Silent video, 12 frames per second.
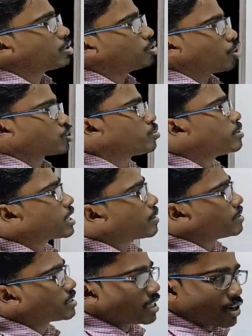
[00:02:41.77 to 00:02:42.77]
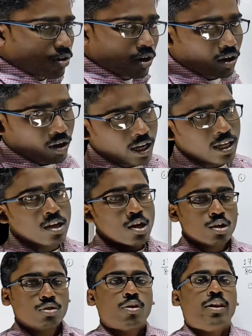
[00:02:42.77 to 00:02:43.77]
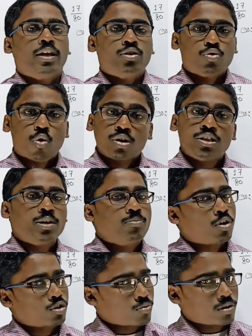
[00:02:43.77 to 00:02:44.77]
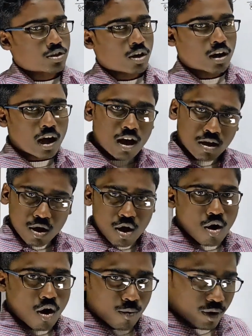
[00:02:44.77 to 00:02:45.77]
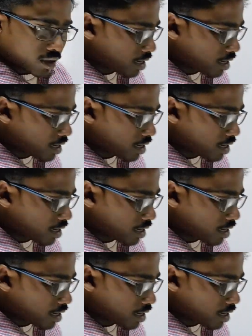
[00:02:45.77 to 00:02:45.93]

যদি দশমিকে বিস্তার করা হয় তাহলে সসীম দশমিক সংখ্যা হবে